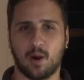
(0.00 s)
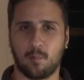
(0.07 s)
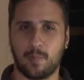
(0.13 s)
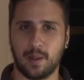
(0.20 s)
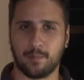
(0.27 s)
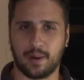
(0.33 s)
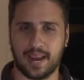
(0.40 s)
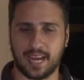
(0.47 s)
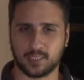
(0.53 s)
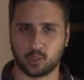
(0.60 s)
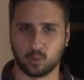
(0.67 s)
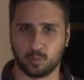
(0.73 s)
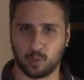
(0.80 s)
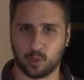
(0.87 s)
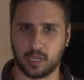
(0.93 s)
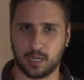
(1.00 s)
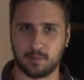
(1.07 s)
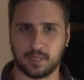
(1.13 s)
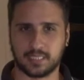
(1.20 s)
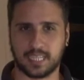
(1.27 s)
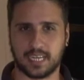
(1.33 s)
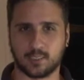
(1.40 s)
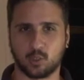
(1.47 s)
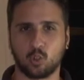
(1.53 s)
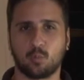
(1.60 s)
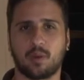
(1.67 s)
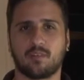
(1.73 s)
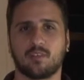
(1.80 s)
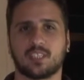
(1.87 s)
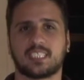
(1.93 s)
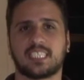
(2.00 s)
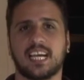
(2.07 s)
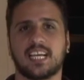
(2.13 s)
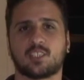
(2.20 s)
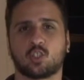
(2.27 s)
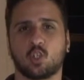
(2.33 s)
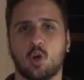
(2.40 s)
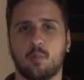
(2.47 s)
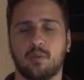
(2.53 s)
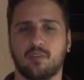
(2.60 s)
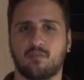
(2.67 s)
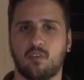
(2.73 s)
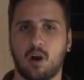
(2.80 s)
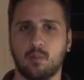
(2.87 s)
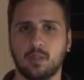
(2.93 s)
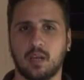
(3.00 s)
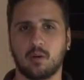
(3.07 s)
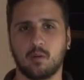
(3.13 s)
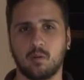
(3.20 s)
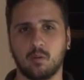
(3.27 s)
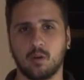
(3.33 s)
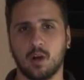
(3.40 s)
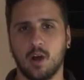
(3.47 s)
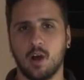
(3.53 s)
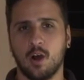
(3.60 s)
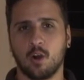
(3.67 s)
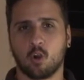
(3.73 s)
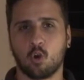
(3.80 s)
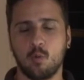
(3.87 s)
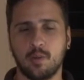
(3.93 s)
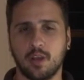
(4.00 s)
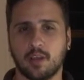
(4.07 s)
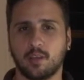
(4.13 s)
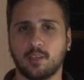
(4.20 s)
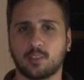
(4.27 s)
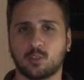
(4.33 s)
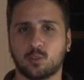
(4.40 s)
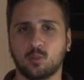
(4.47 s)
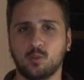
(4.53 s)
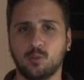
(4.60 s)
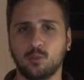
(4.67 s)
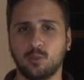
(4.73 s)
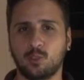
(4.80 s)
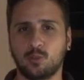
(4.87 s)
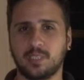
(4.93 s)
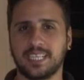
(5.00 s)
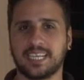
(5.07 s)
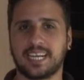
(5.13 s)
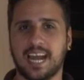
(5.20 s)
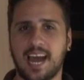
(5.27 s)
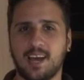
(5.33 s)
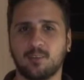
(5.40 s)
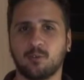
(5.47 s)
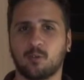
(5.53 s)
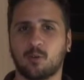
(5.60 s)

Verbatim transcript: ao Pé Embaixo, o programa que traz tudo para você sobre Fórmula 1. Comigo aqui no estúdio, Ricardo